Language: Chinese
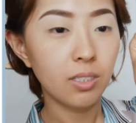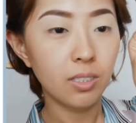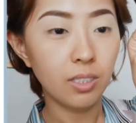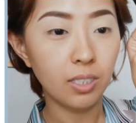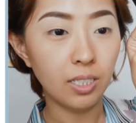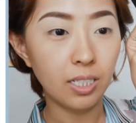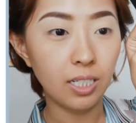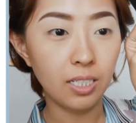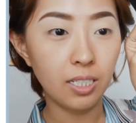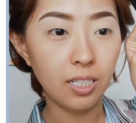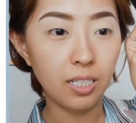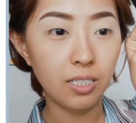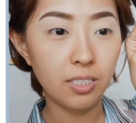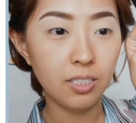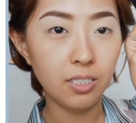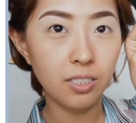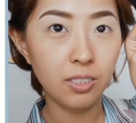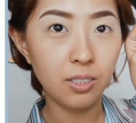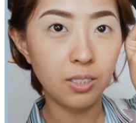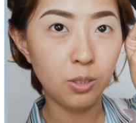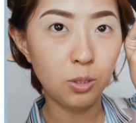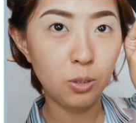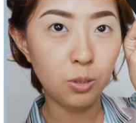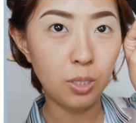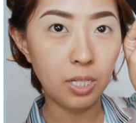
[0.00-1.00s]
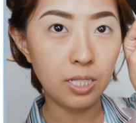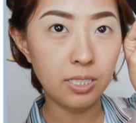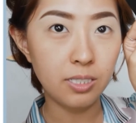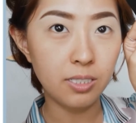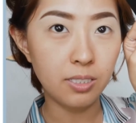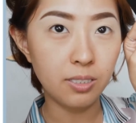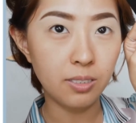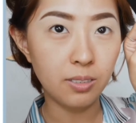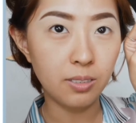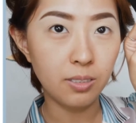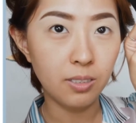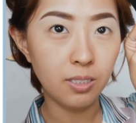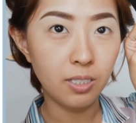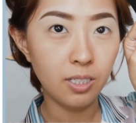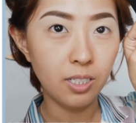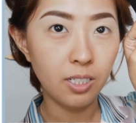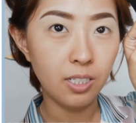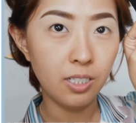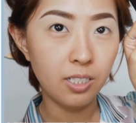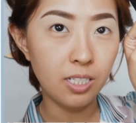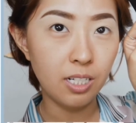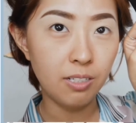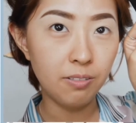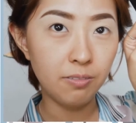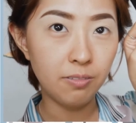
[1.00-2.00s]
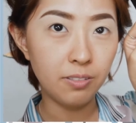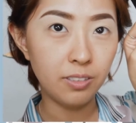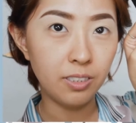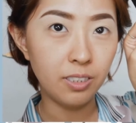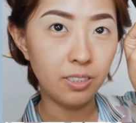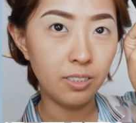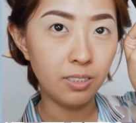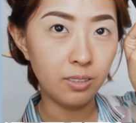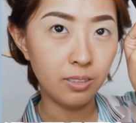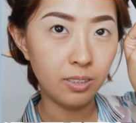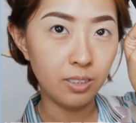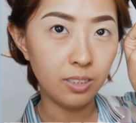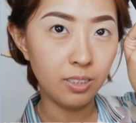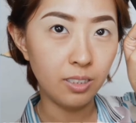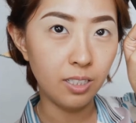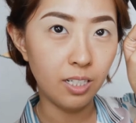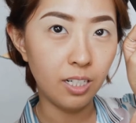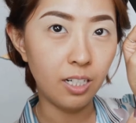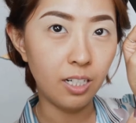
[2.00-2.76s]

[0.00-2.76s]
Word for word: 你看它这个刷子沾粉的能力